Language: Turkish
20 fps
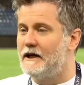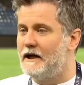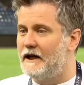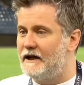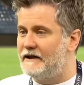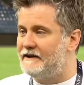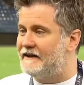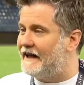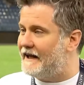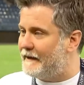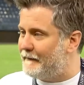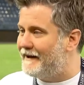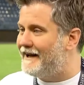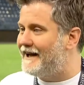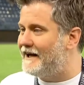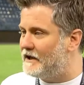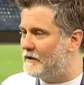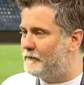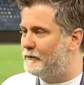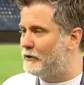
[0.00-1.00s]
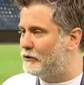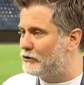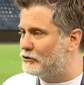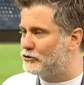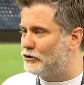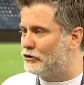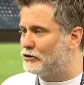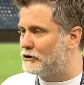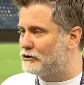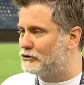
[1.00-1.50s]
E, denemeler yapıyoruz
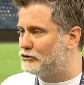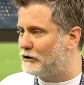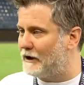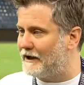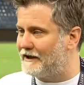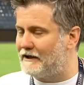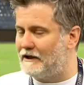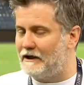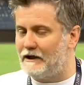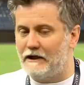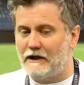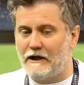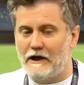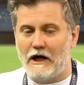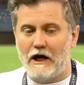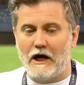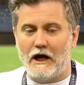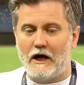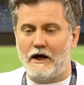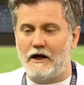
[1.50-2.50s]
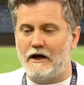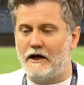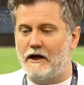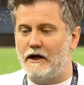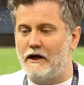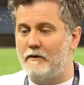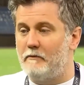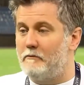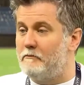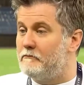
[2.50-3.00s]
orada sürekli e,